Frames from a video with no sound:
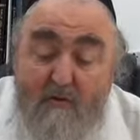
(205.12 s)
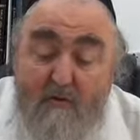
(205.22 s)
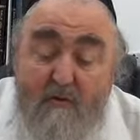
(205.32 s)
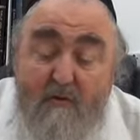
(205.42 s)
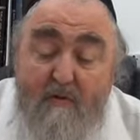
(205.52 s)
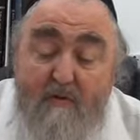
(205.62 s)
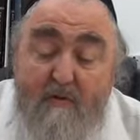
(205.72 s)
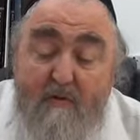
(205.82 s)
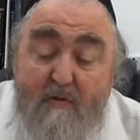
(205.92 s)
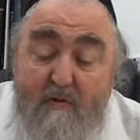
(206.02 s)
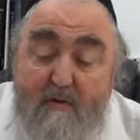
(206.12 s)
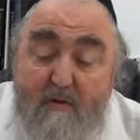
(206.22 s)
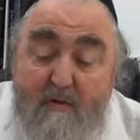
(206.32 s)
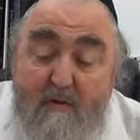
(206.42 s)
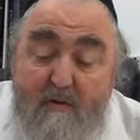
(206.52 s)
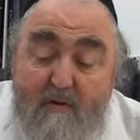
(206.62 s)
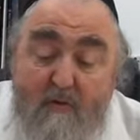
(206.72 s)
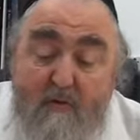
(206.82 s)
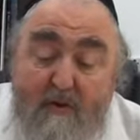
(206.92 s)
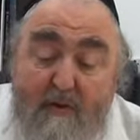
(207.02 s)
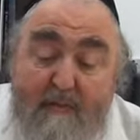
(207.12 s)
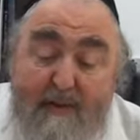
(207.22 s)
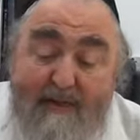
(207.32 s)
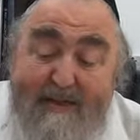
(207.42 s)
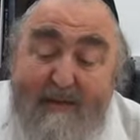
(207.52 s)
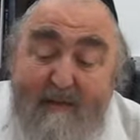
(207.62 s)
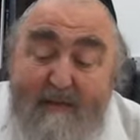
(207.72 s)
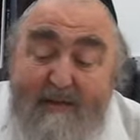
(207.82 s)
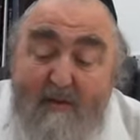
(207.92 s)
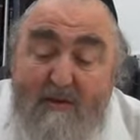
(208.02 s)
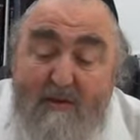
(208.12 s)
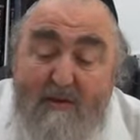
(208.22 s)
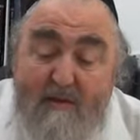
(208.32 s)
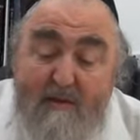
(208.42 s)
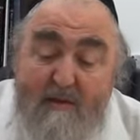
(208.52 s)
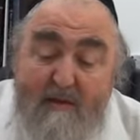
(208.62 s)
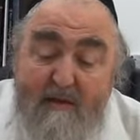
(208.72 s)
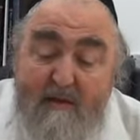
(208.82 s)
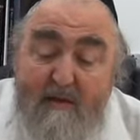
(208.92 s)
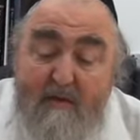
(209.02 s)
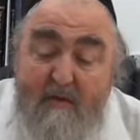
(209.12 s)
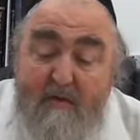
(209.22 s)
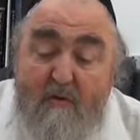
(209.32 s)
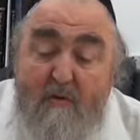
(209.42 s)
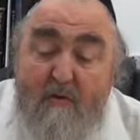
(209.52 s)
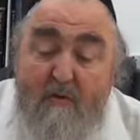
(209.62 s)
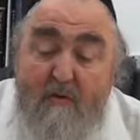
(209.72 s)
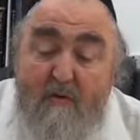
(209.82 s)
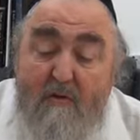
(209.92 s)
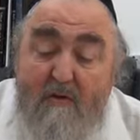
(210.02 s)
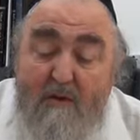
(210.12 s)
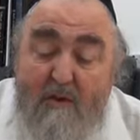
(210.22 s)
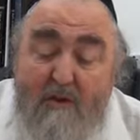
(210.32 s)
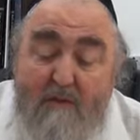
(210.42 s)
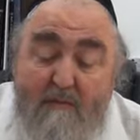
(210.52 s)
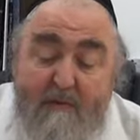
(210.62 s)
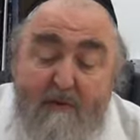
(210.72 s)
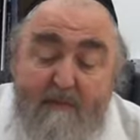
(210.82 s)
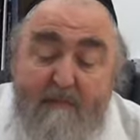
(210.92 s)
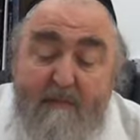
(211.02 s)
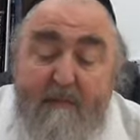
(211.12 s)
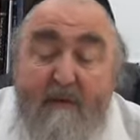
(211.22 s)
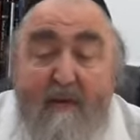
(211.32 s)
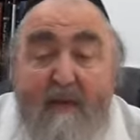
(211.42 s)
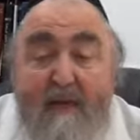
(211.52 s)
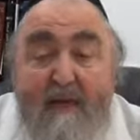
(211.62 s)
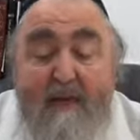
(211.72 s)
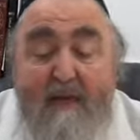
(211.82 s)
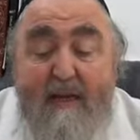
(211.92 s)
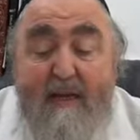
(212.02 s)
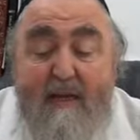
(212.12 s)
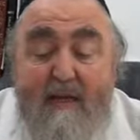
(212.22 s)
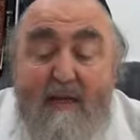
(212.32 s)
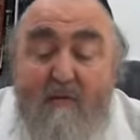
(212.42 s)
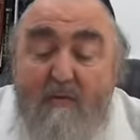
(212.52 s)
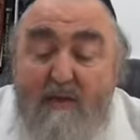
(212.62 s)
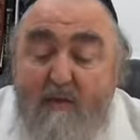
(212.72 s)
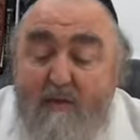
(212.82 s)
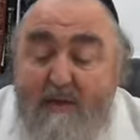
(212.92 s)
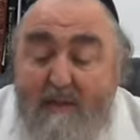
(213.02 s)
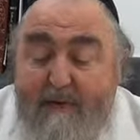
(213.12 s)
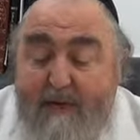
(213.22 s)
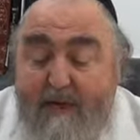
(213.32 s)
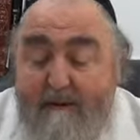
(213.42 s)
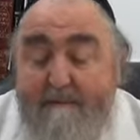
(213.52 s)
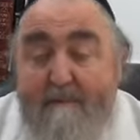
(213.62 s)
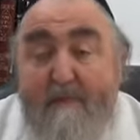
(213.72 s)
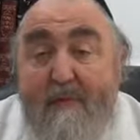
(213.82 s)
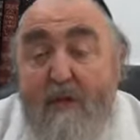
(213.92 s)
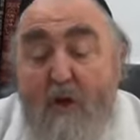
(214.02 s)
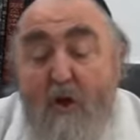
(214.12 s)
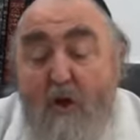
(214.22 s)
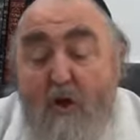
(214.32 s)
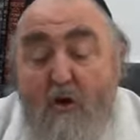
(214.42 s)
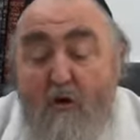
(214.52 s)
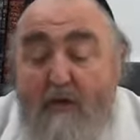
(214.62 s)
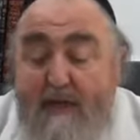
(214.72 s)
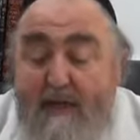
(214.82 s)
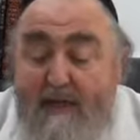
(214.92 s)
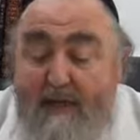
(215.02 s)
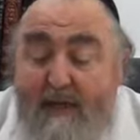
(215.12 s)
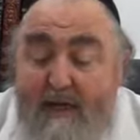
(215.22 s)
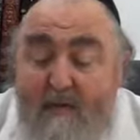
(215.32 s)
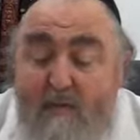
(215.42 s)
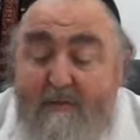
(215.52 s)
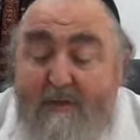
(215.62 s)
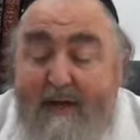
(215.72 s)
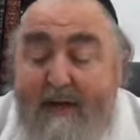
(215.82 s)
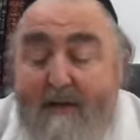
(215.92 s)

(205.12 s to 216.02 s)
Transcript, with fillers: Dieu, Dieu de tes pères qui t'a fait sortir de d'Égypte. Et il nous dit juste après Lo ne Elohim